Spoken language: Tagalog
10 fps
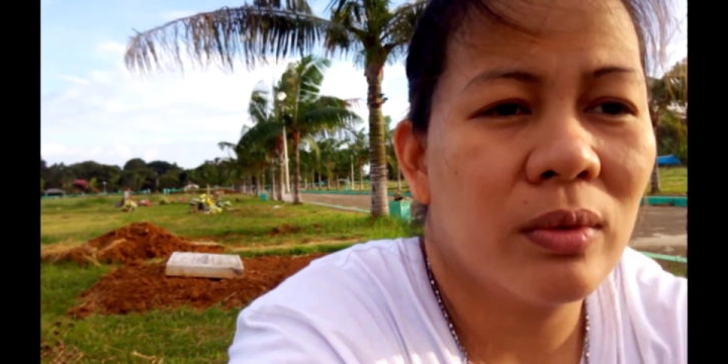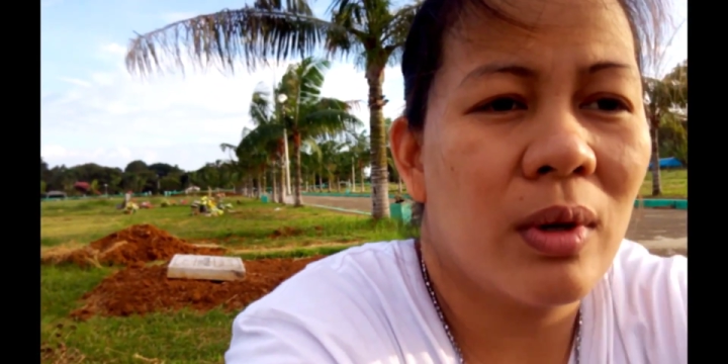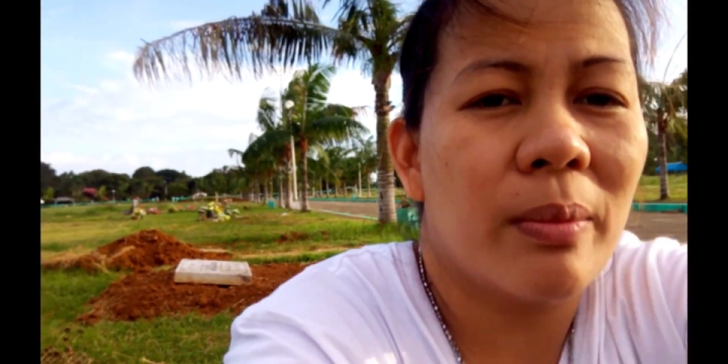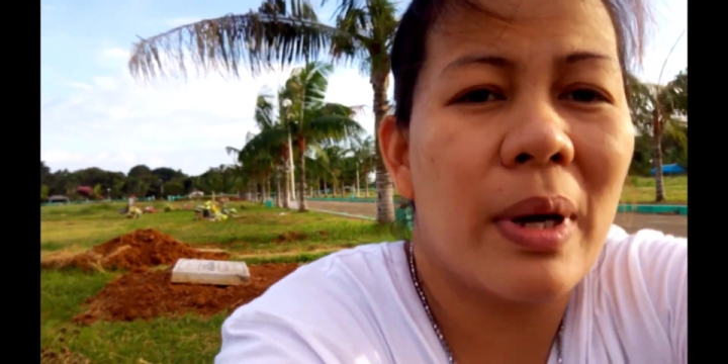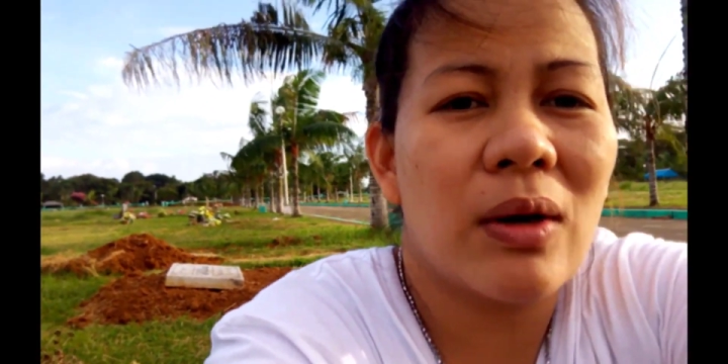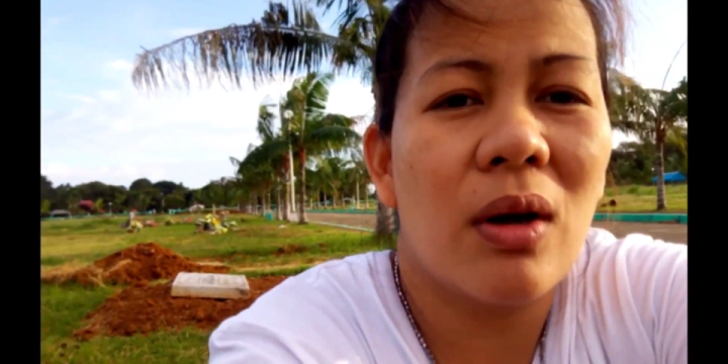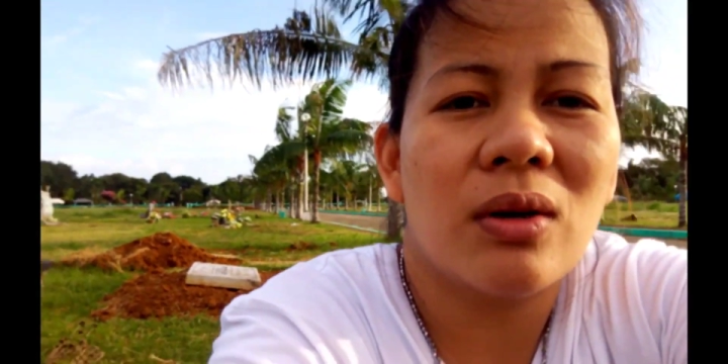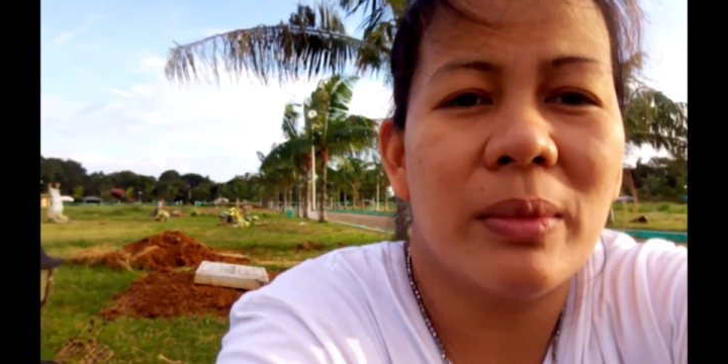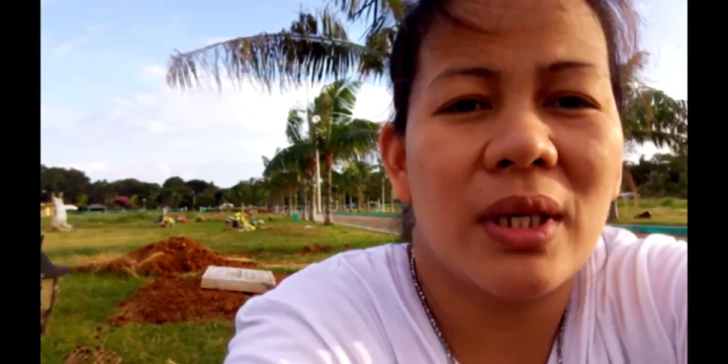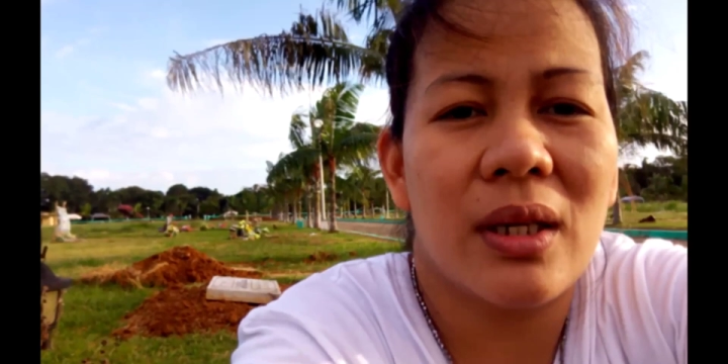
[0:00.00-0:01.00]
ah, bago
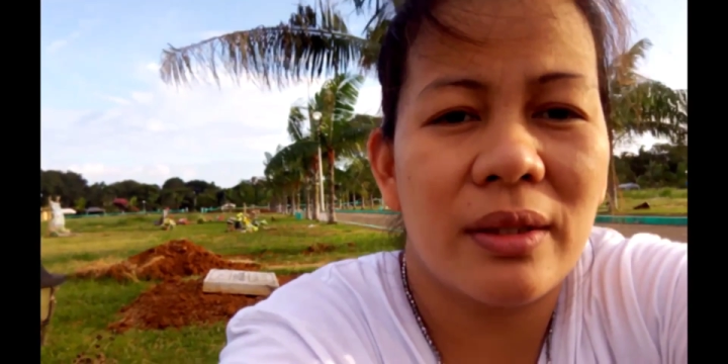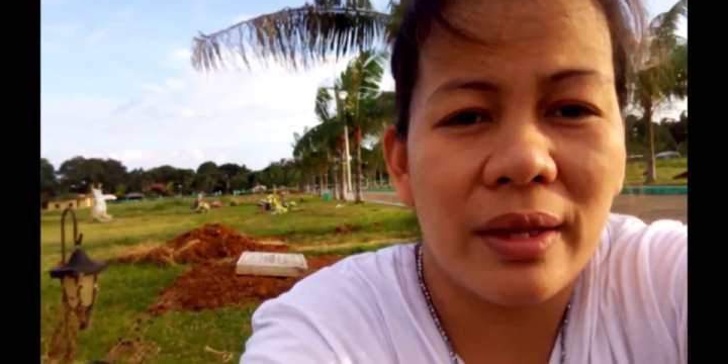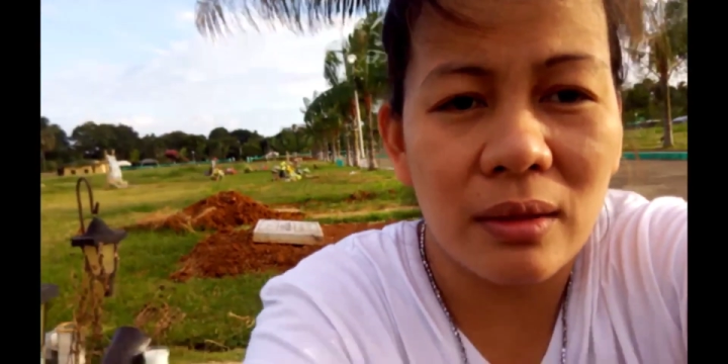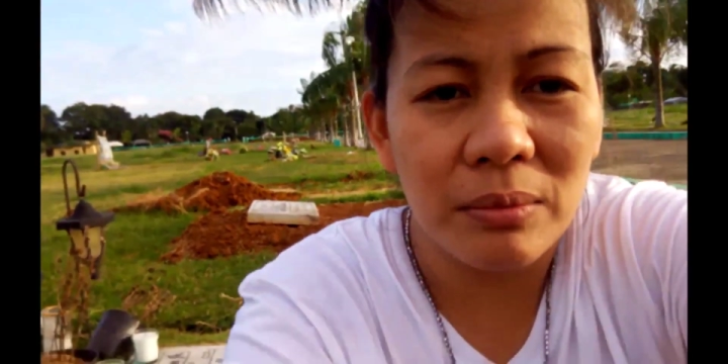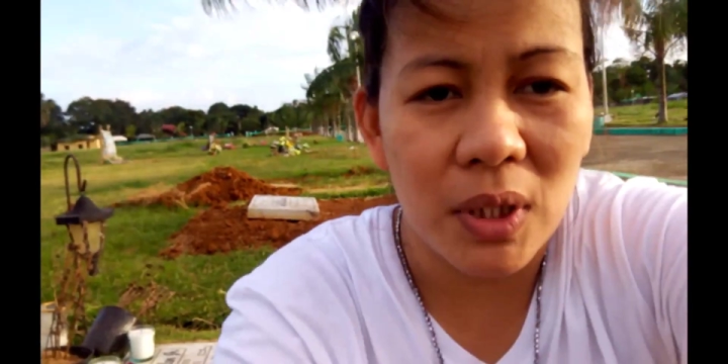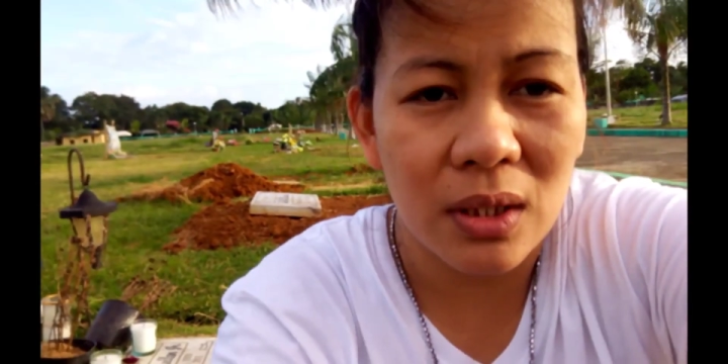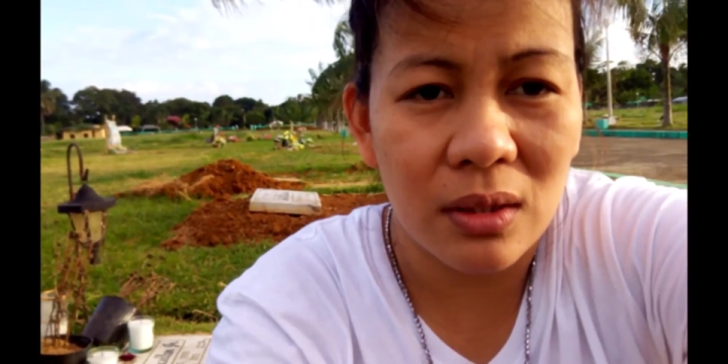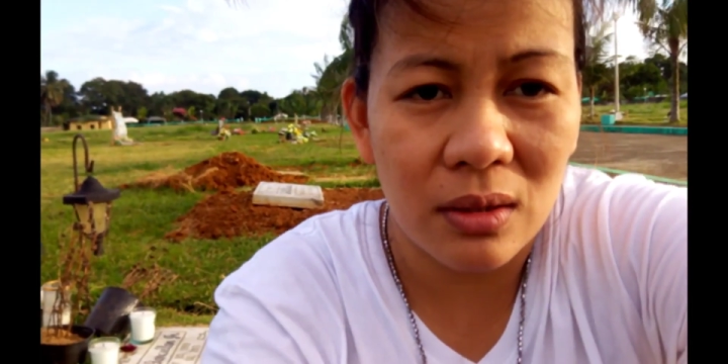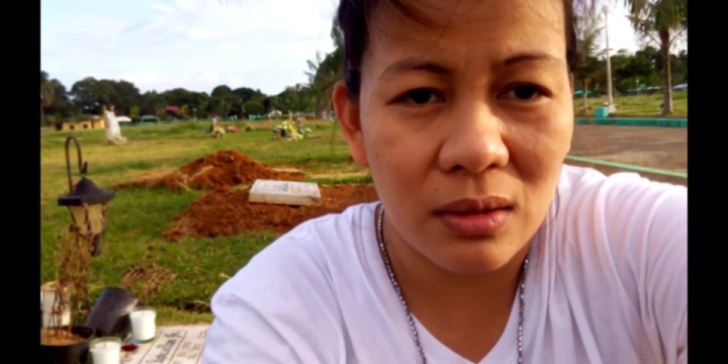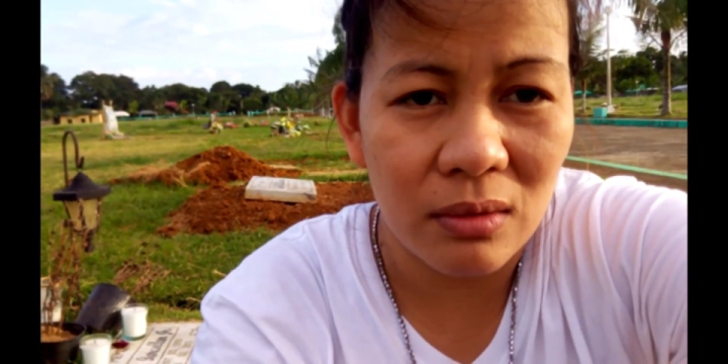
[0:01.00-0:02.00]
ako
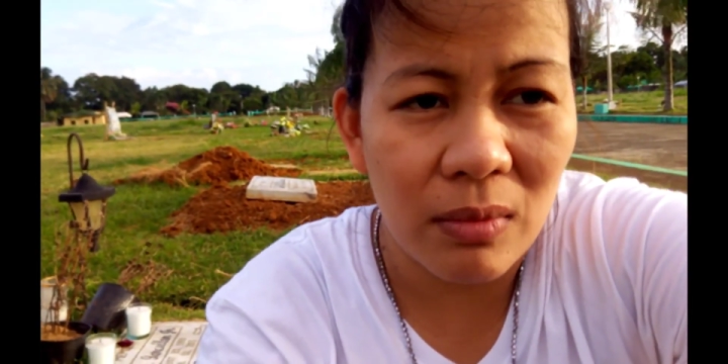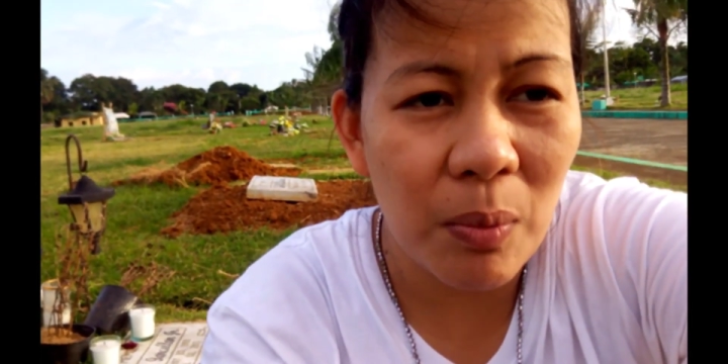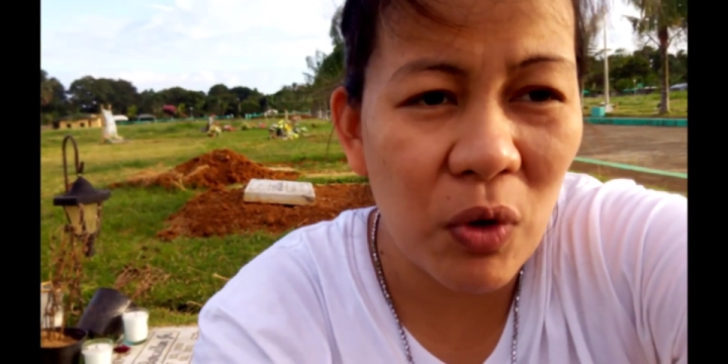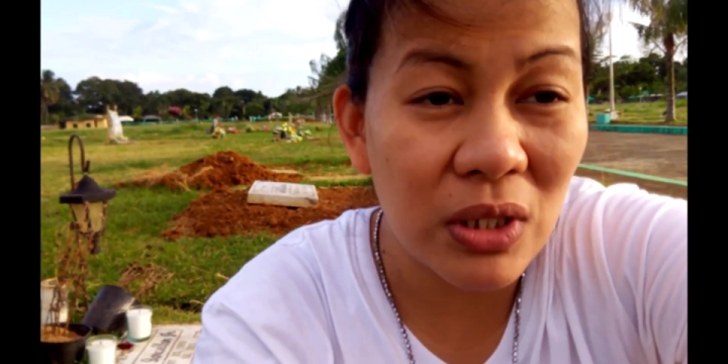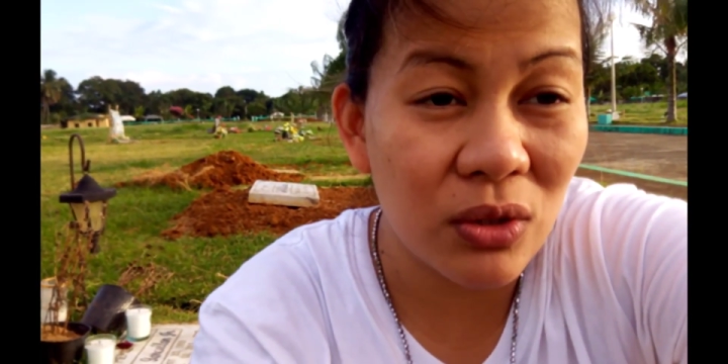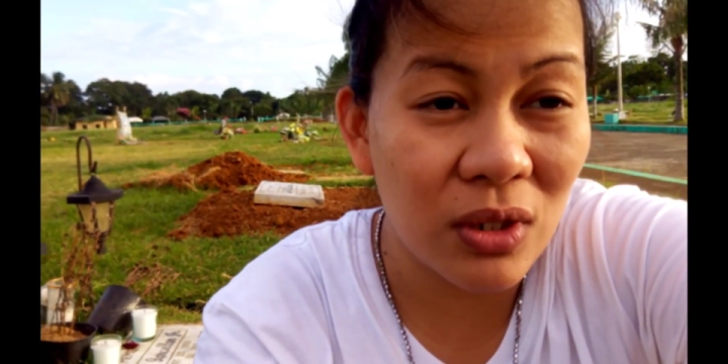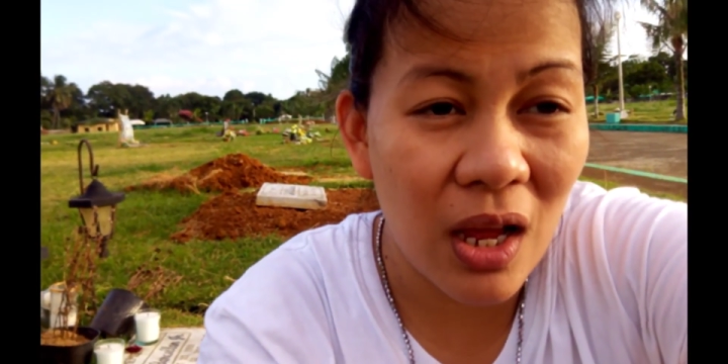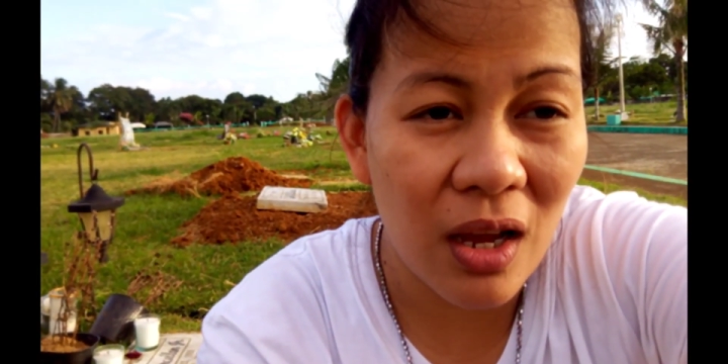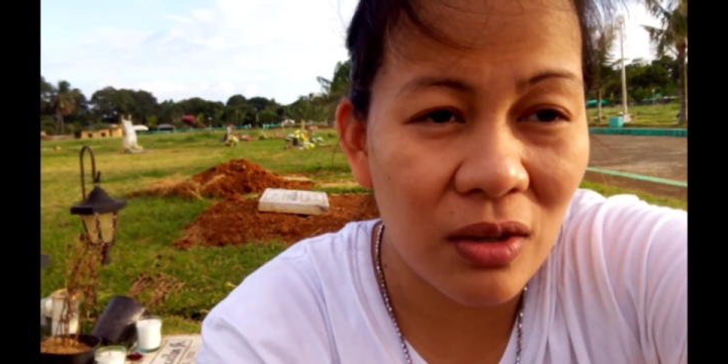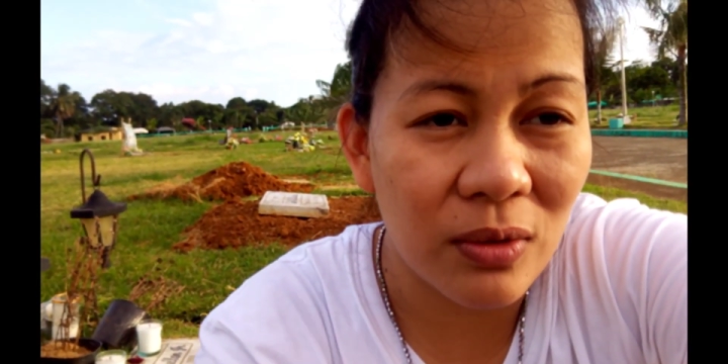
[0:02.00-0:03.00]
ma-deadmeat may pwesto
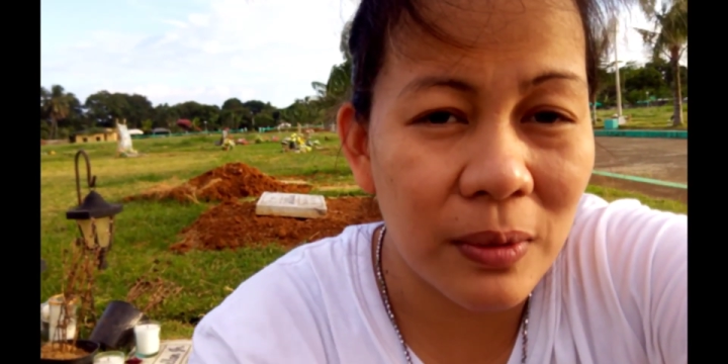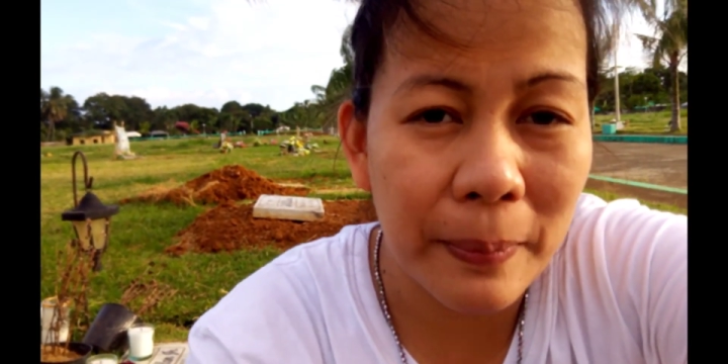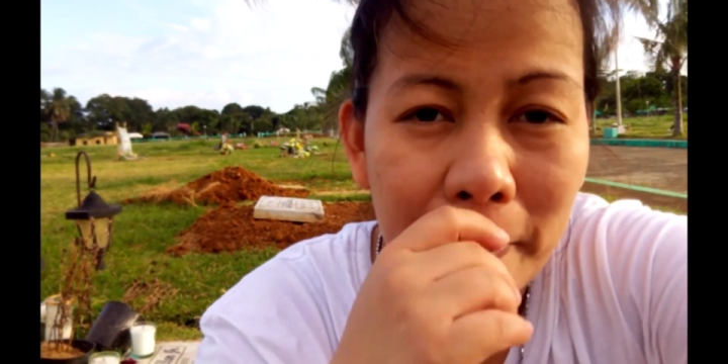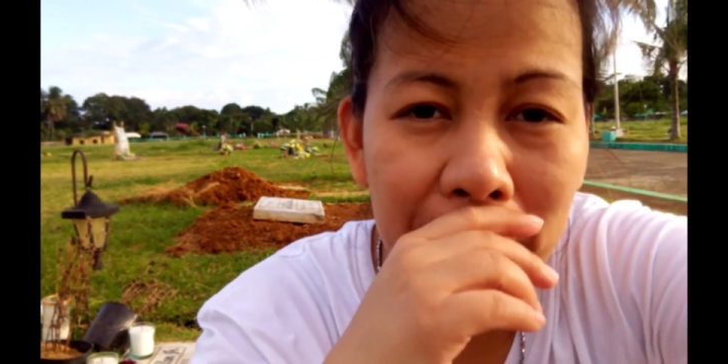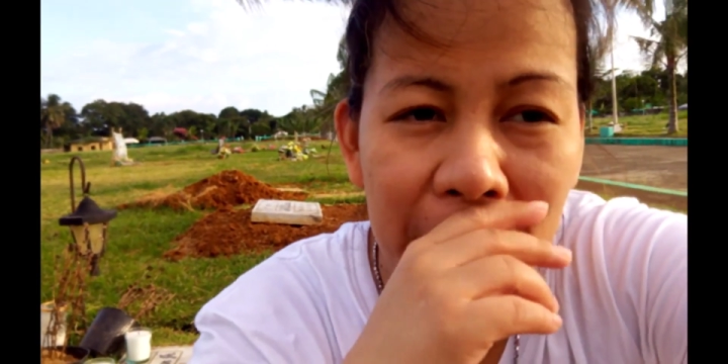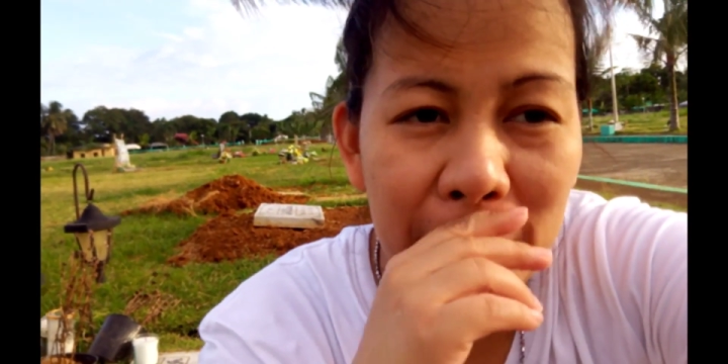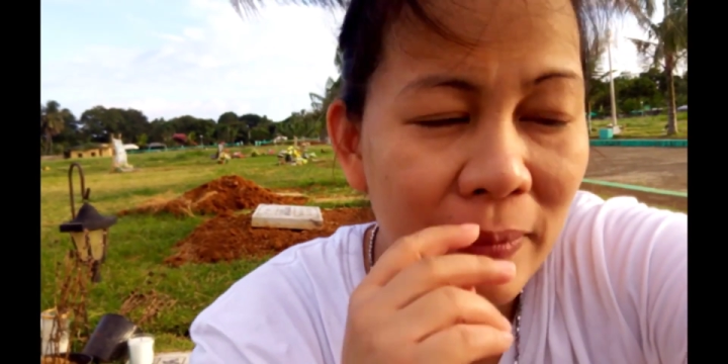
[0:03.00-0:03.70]
na ako. What?